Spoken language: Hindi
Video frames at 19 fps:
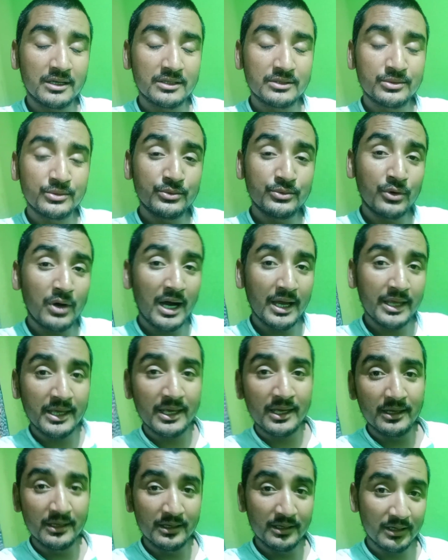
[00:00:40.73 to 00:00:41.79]
तो वो आए
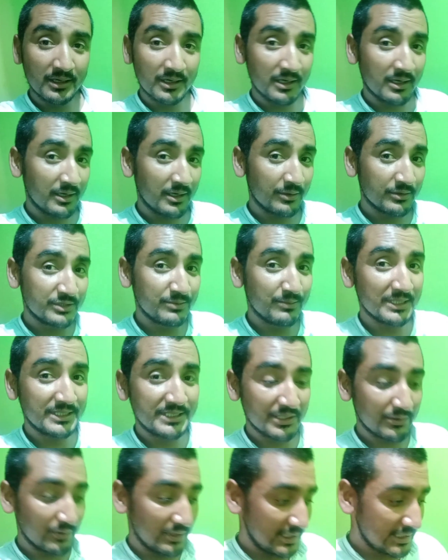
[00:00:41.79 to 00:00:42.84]
हैं उस
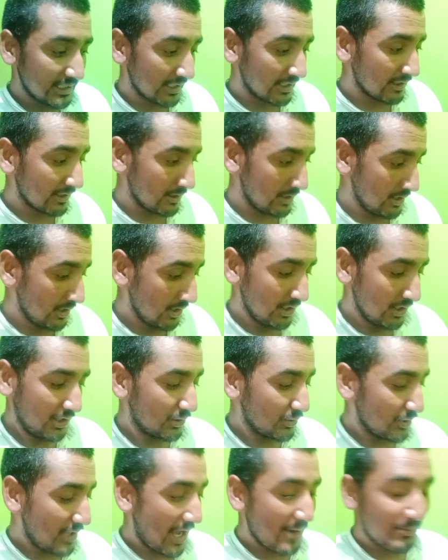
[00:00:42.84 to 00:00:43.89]
बच्चे को ले जाने के लिए
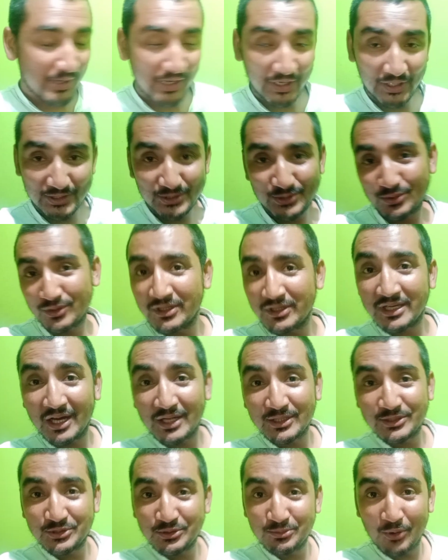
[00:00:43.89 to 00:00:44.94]
तो यहाँ पे हर्षो और
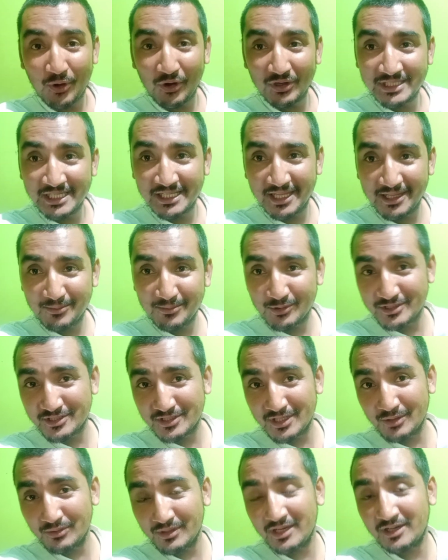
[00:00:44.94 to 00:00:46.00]
अंशु बहुत ज़्यादा
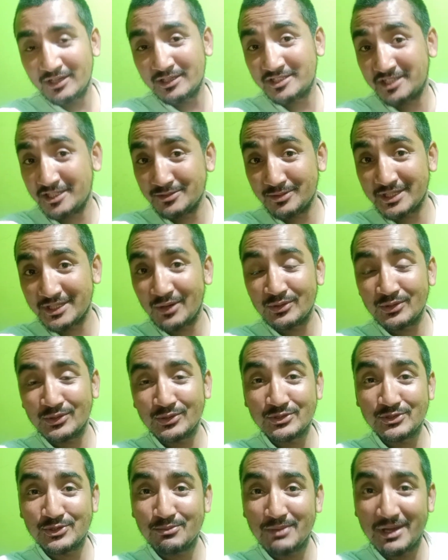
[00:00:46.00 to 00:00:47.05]
इमोशनल हुए हैं और सच बताऊँ तो
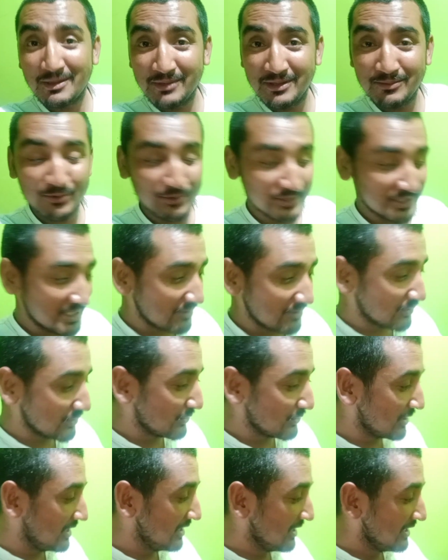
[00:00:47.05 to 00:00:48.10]
दोस्तों मैं भी इमोशनल हूँ
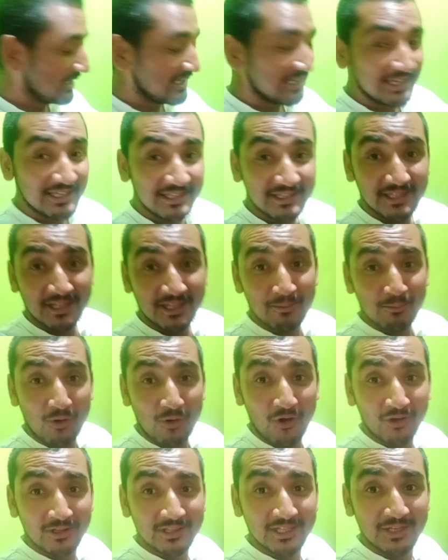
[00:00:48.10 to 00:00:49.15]
क्योंकि ये ना
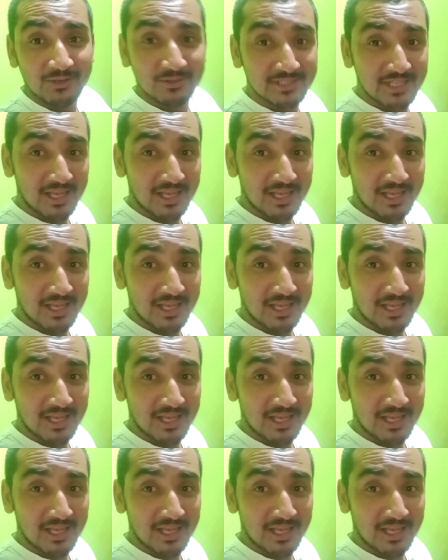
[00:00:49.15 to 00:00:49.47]
बहुत दिनों से